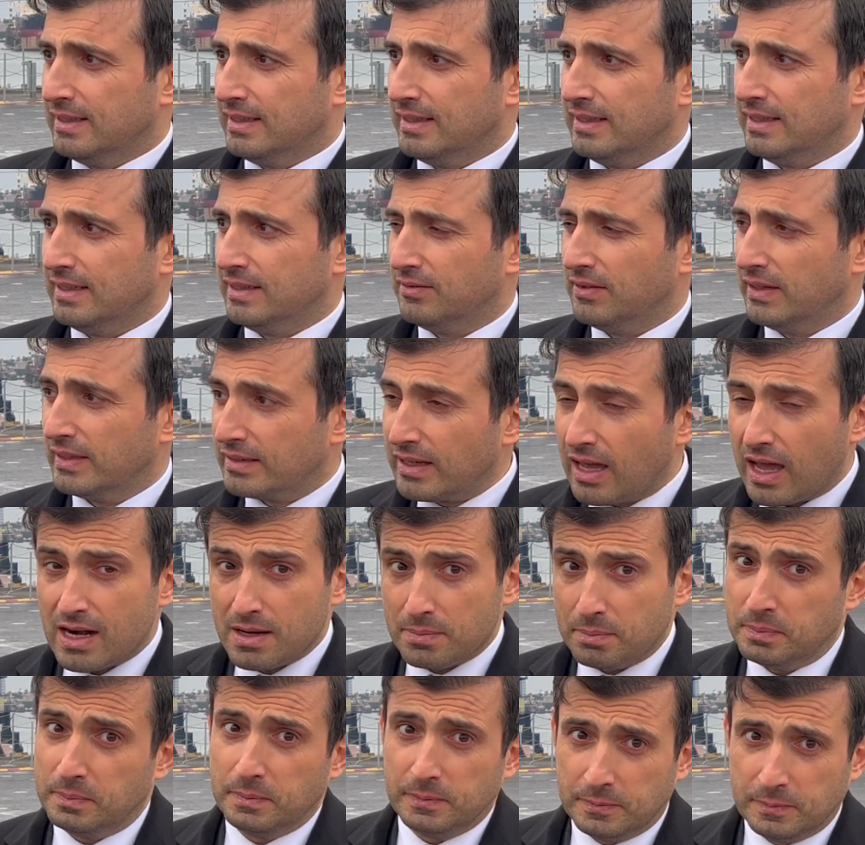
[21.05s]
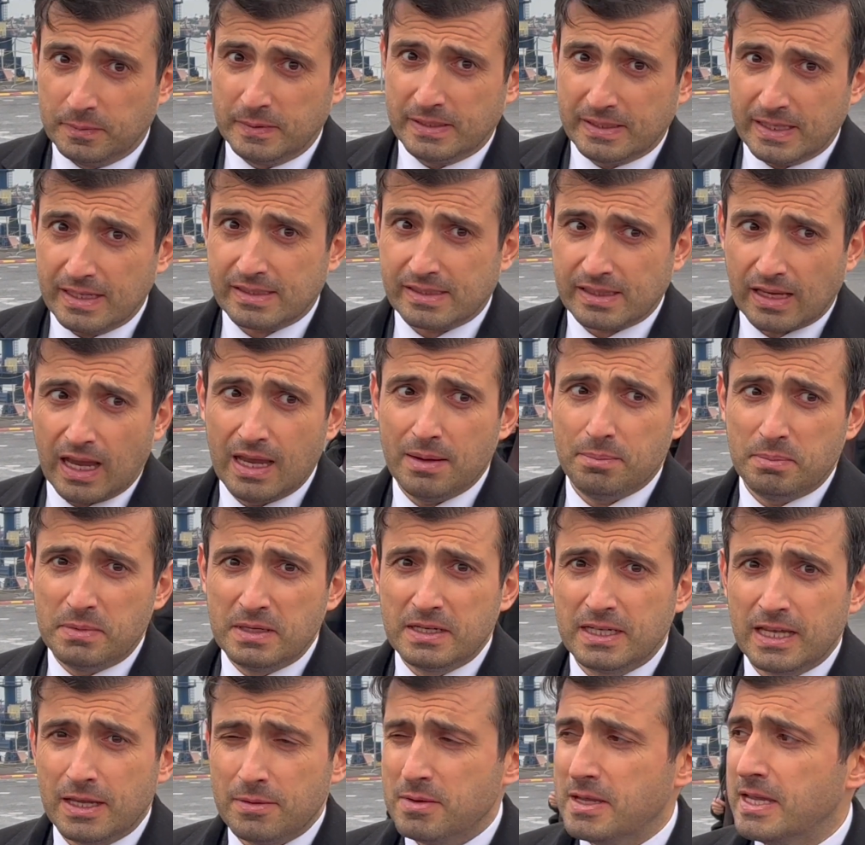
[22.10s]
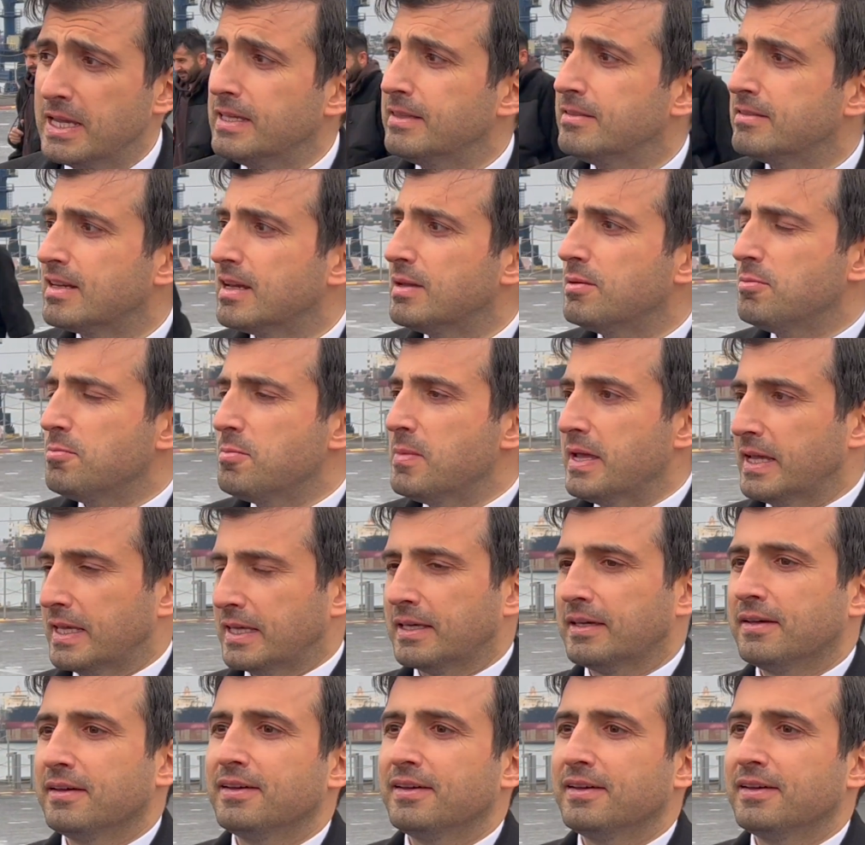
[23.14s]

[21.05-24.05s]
e, ve dar piste sahip bir gemiye indirebilmek.